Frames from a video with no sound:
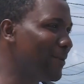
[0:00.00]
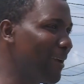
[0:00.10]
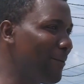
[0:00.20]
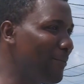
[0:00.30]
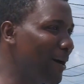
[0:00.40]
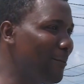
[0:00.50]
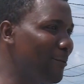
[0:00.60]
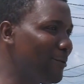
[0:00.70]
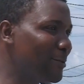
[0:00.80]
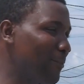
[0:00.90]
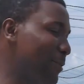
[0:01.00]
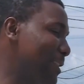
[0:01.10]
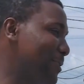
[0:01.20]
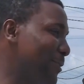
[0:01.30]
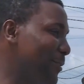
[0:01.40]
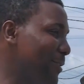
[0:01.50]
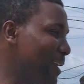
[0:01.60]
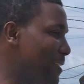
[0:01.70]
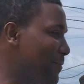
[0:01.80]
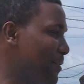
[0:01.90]
mais apparemment ça peut être une
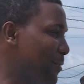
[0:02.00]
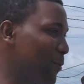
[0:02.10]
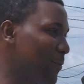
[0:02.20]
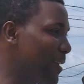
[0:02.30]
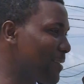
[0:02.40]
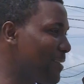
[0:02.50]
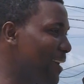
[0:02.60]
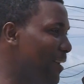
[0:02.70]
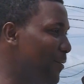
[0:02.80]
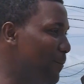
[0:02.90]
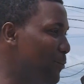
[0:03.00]
activité commerciale